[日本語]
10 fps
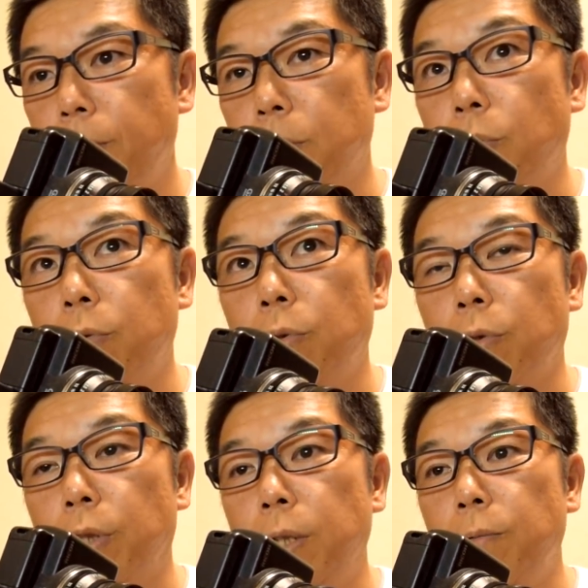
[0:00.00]
まあ、そういう時
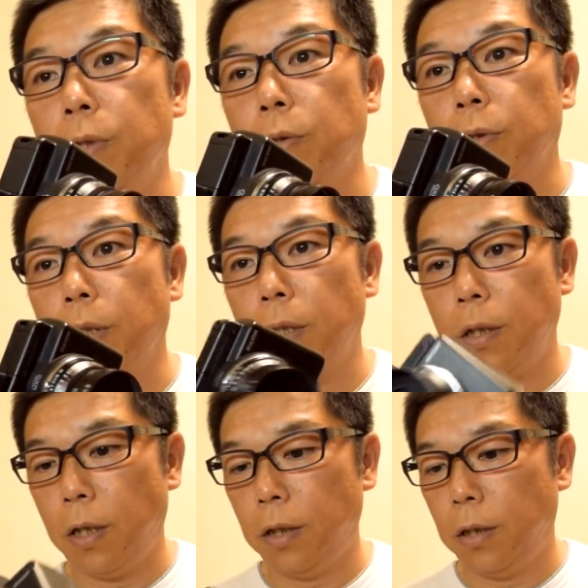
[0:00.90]
の気分によってね、
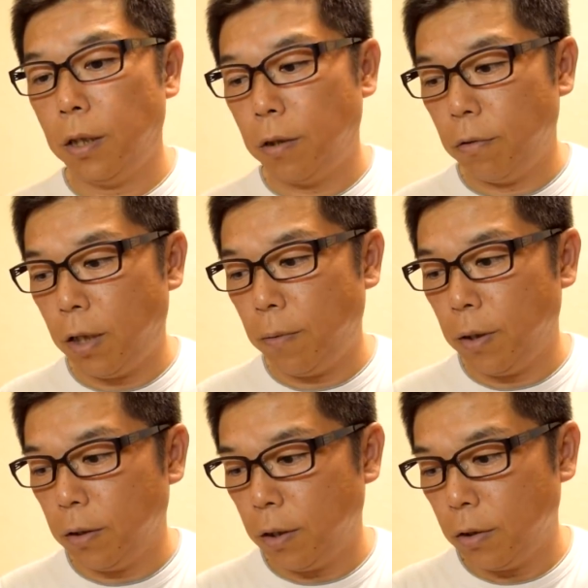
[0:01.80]
変えていける
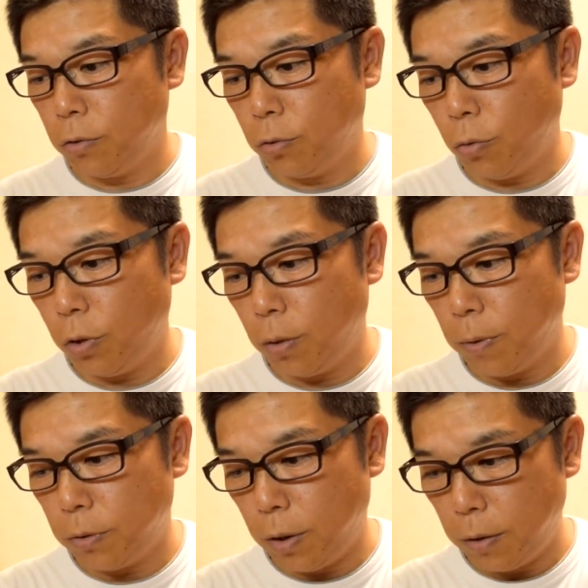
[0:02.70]
カメラなんで、ずっと置いて
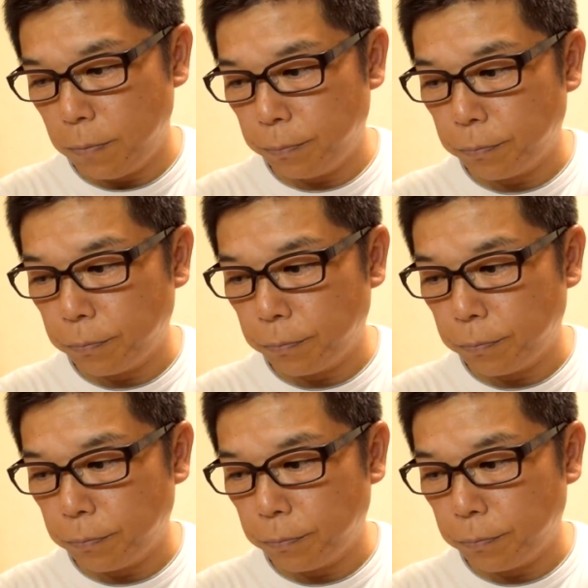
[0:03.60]
ますね。